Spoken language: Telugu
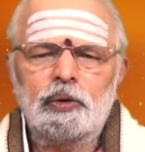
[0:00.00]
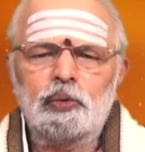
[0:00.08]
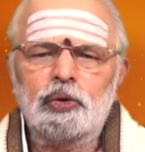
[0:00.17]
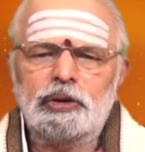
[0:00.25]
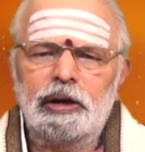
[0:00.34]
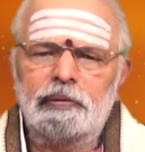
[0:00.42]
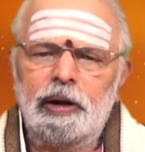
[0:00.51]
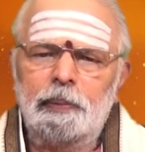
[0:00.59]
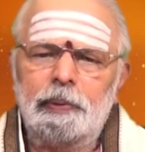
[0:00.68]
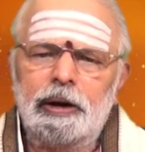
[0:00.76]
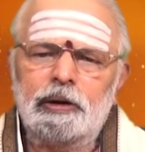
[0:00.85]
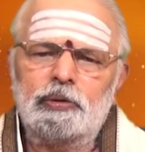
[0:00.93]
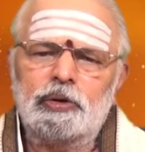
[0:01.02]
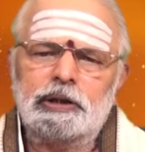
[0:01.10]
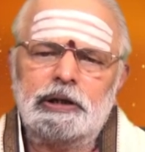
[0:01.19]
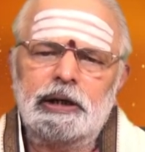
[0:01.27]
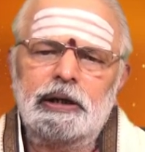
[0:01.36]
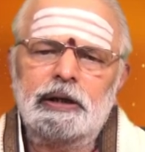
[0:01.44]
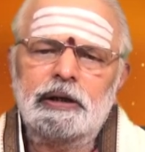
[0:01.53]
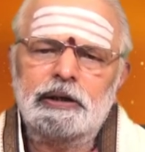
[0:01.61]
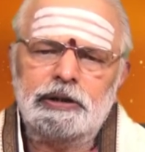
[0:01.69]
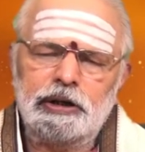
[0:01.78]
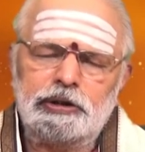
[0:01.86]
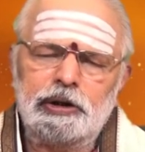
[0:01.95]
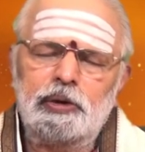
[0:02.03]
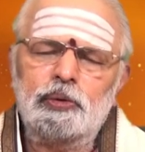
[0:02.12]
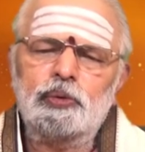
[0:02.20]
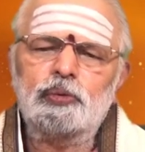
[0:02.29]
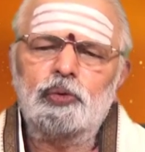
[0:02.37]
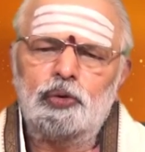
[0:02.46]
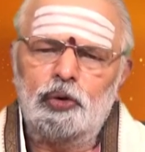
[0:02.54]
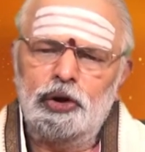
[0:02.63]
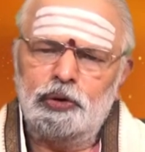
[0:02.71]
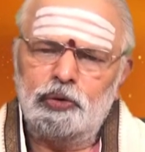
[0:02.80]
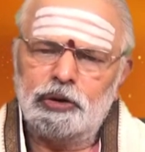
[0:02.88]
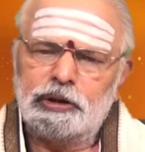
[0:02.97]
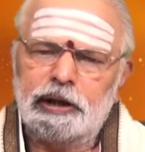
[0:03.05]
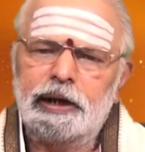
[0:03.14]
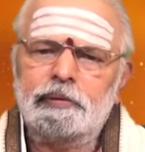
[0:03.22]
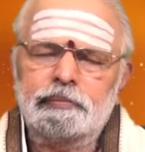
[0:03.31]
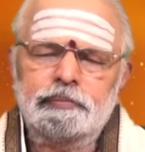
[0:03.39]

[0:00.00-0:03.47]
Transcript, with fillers: నూతన వ్యాపారం గురించి చర్చలు కొలిక్కి వస్తాయి